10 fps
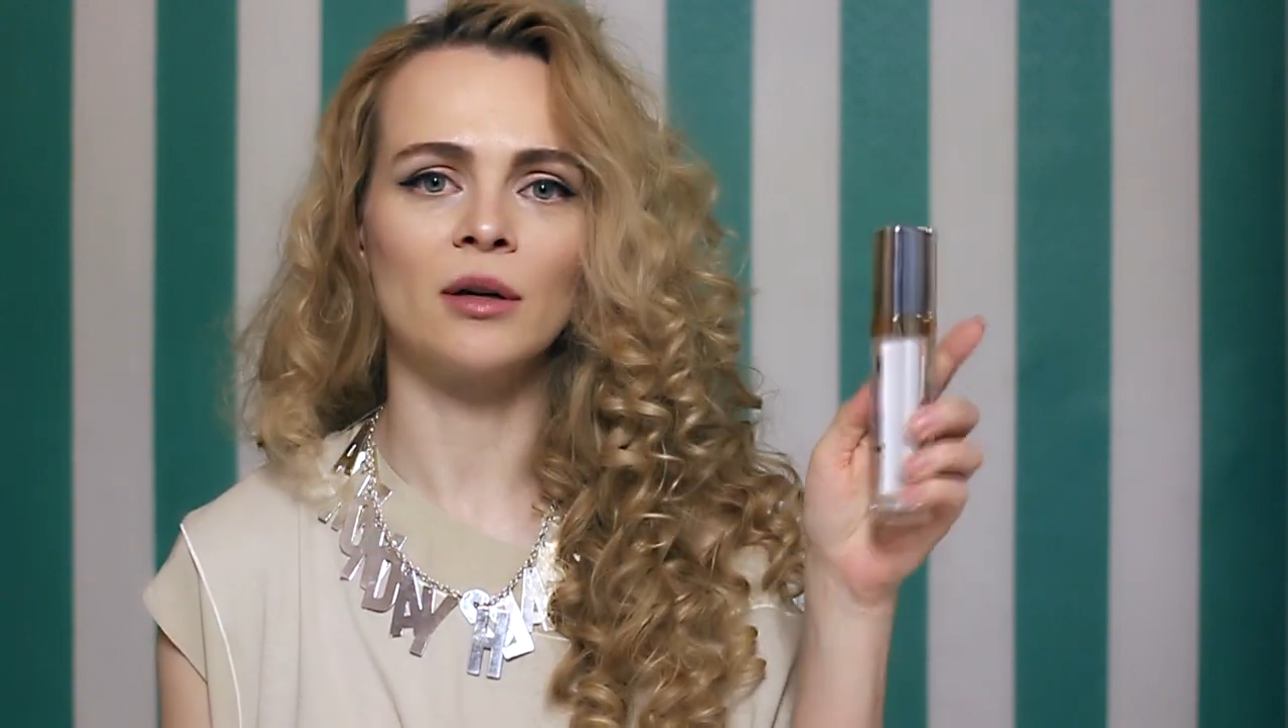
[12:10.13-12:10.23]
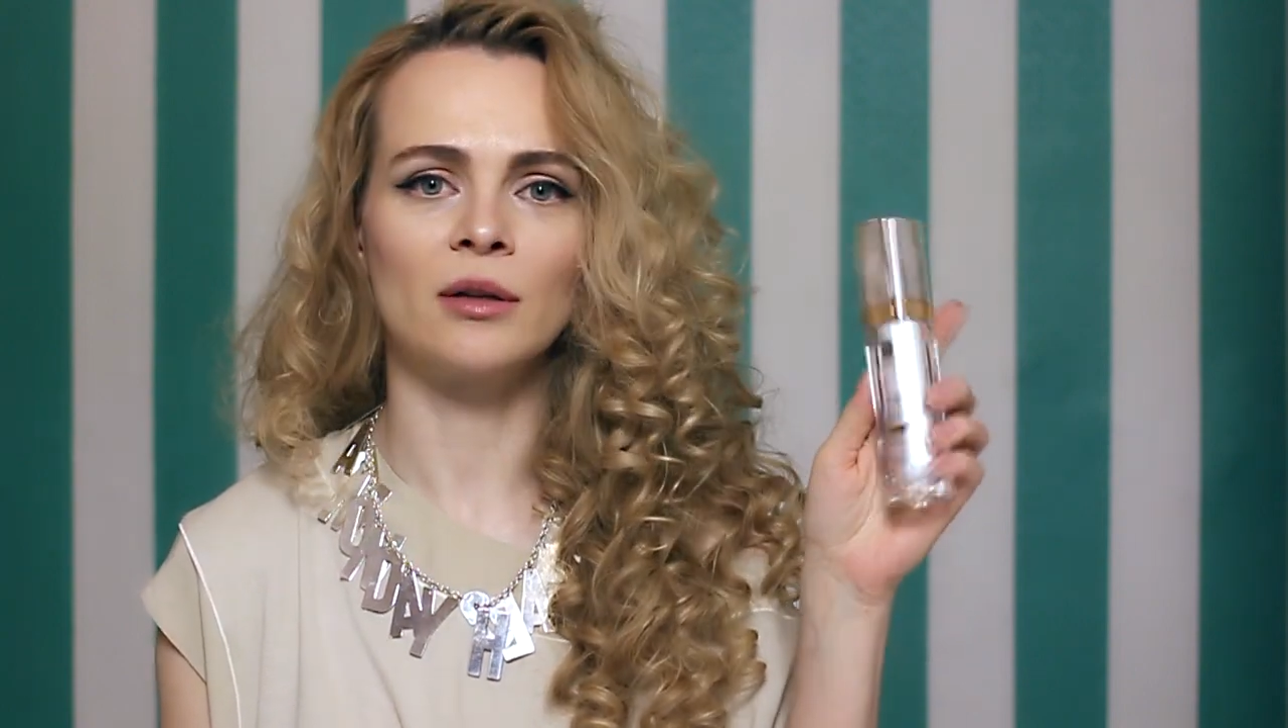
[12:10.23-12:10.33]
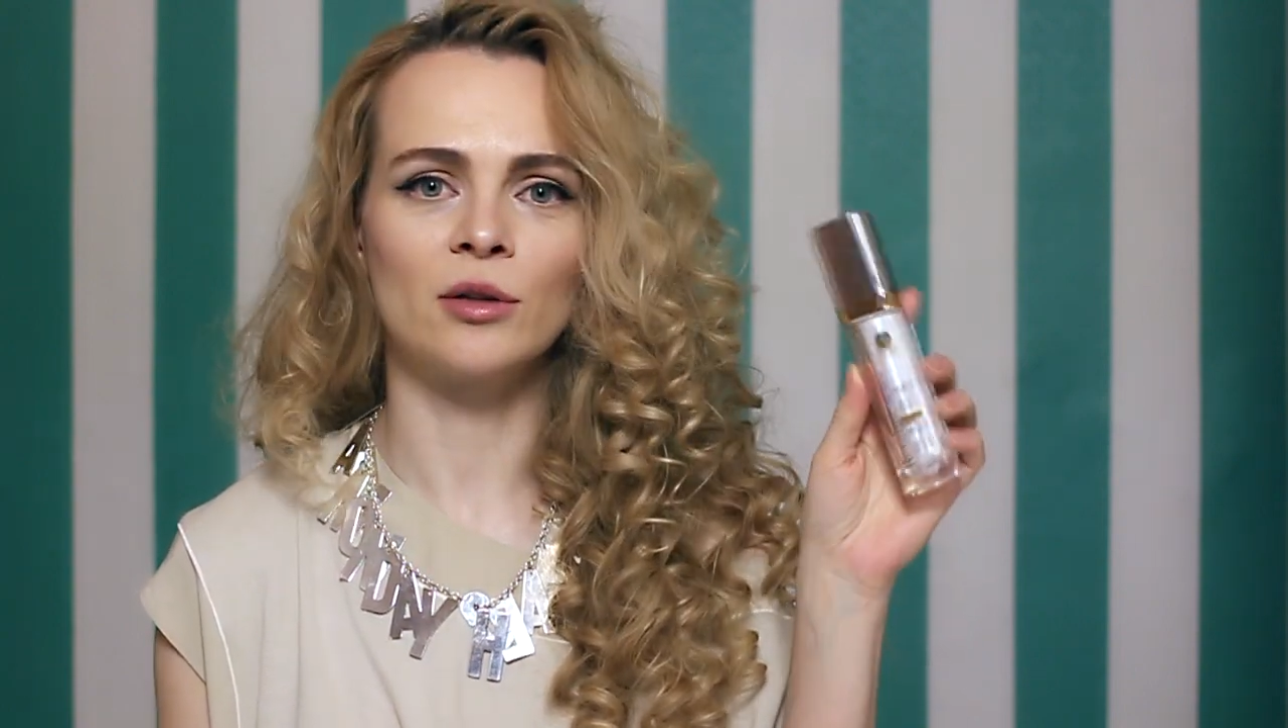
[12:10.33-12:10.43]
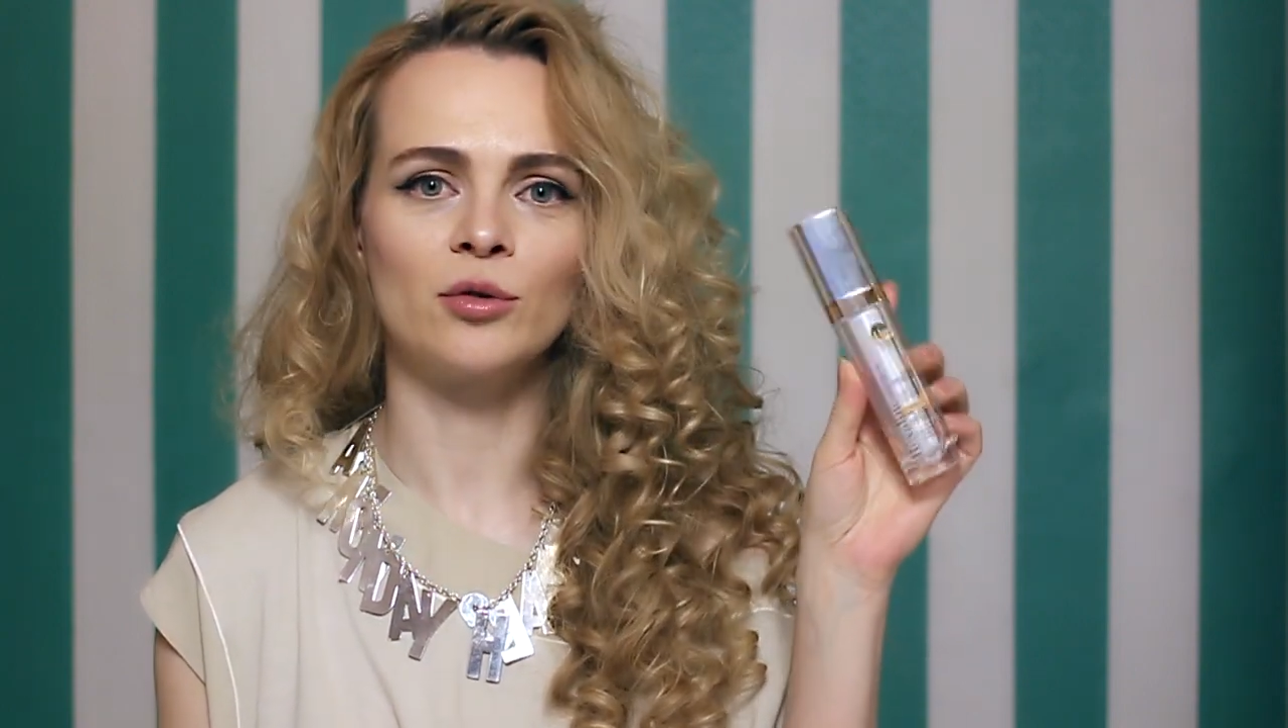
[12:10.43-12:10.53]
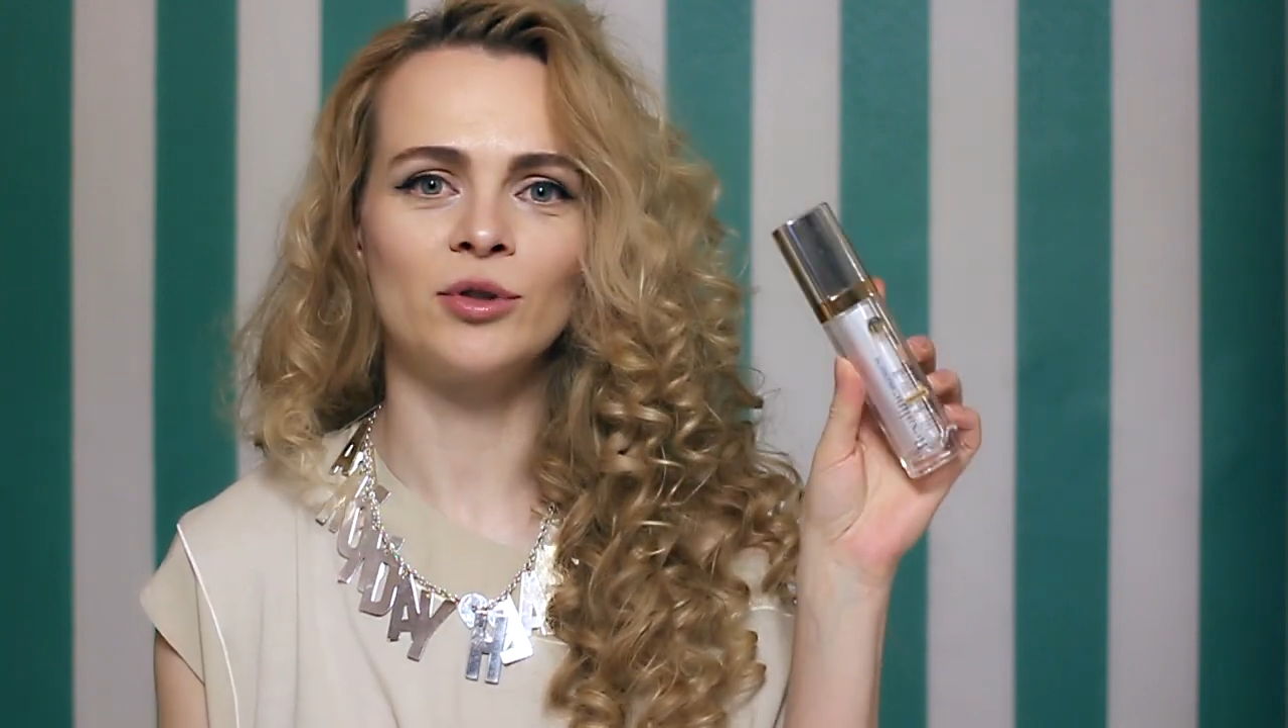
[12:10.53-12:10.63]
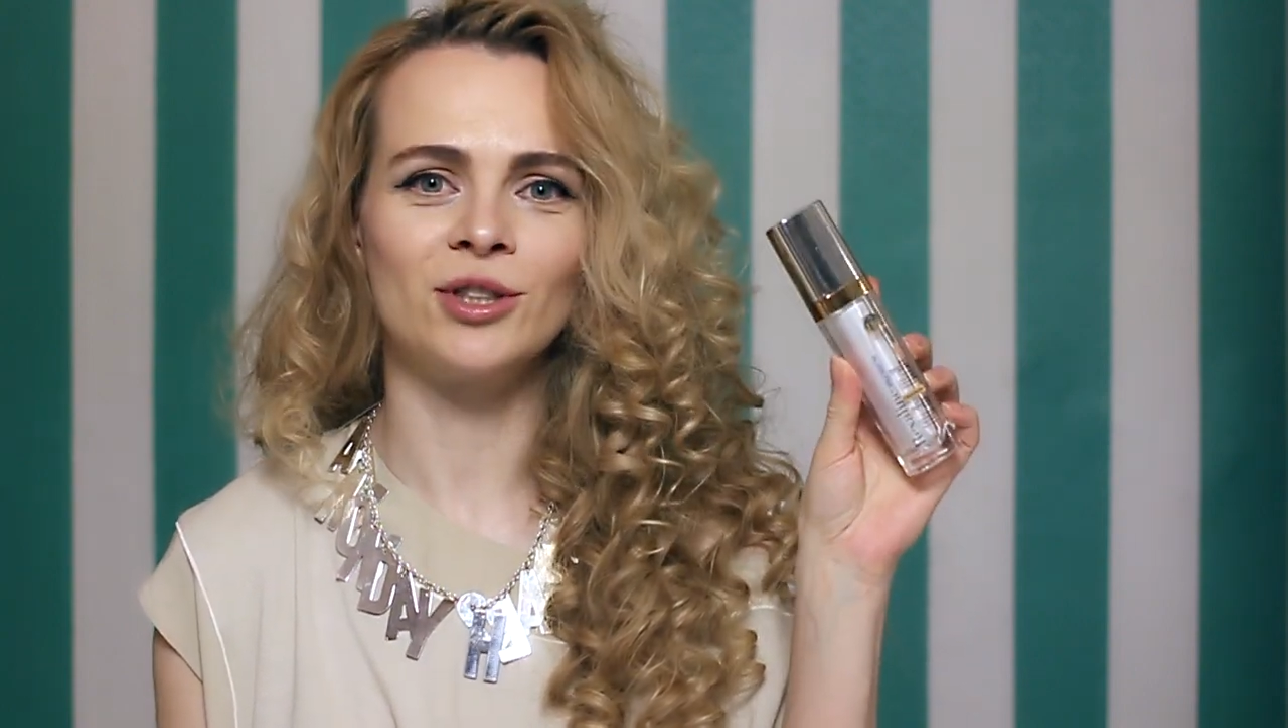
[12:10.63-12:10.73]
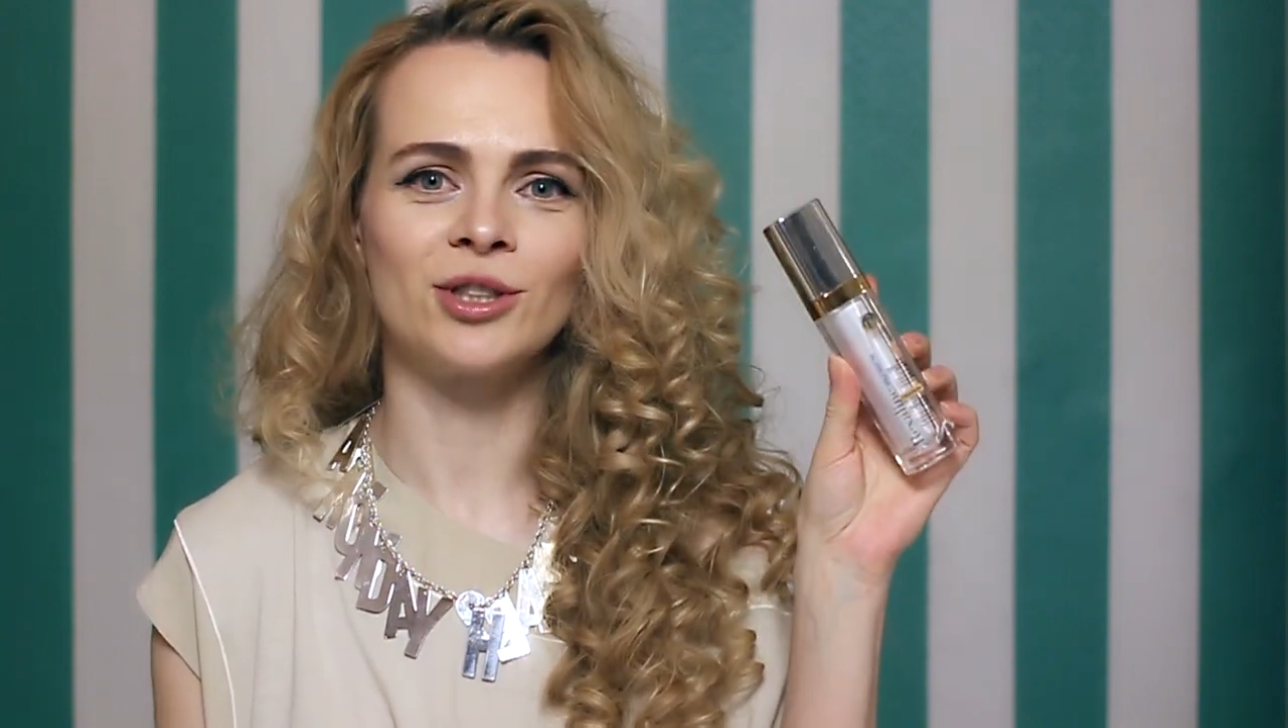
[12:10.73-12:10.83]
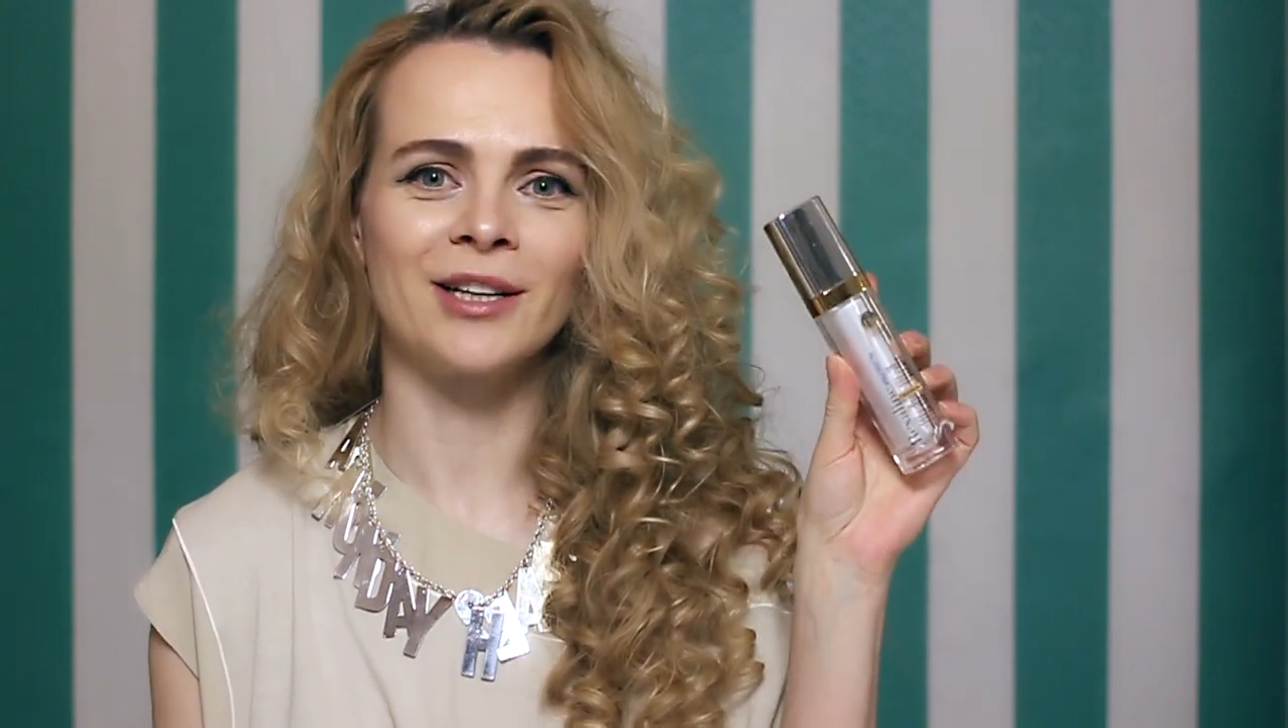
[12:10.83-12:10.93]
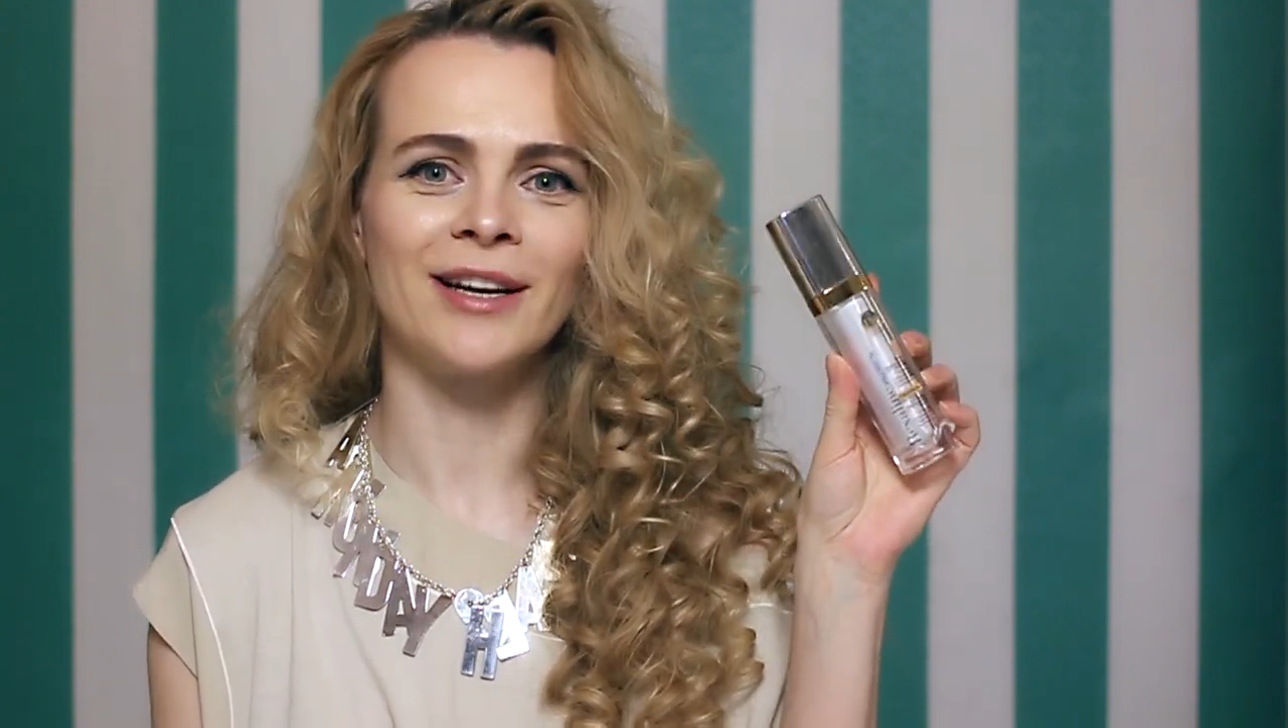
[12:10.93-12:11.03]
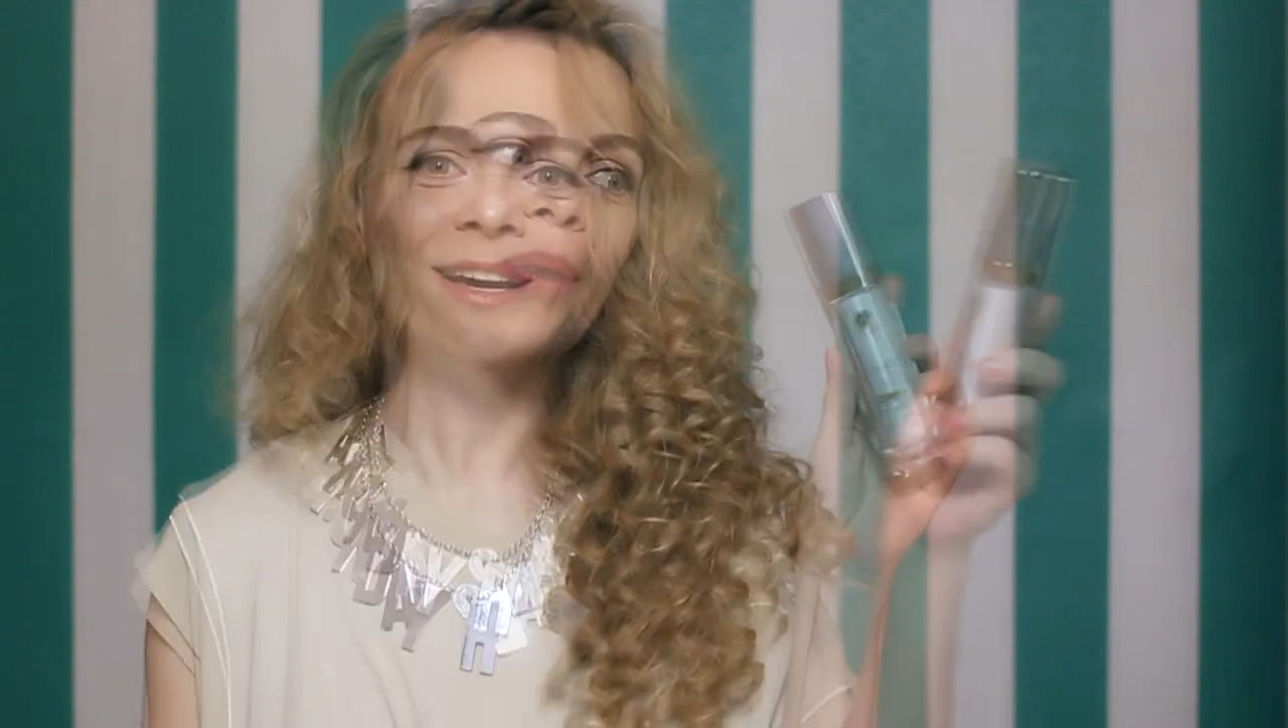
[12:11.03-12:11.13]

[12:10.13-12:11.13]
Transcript: это грустишка.